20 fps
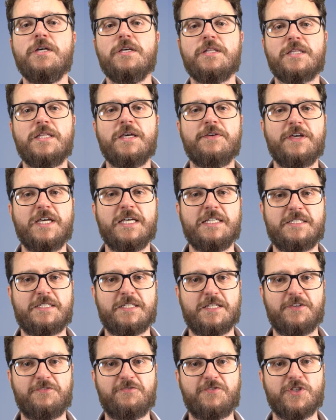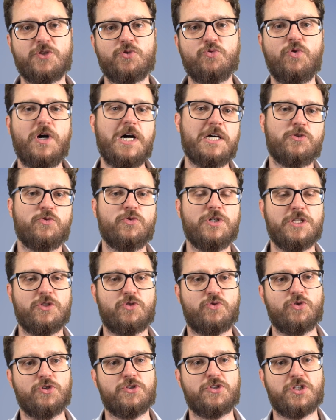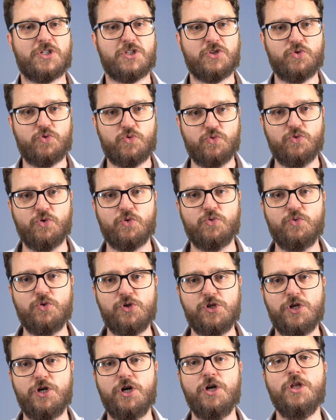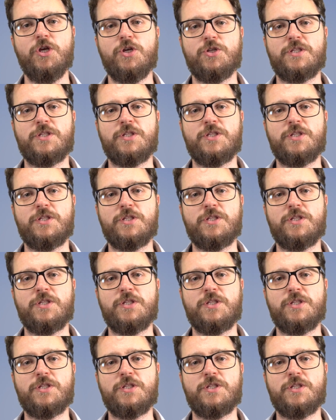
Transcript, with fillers: deve essere effettuato entro il 31 luglio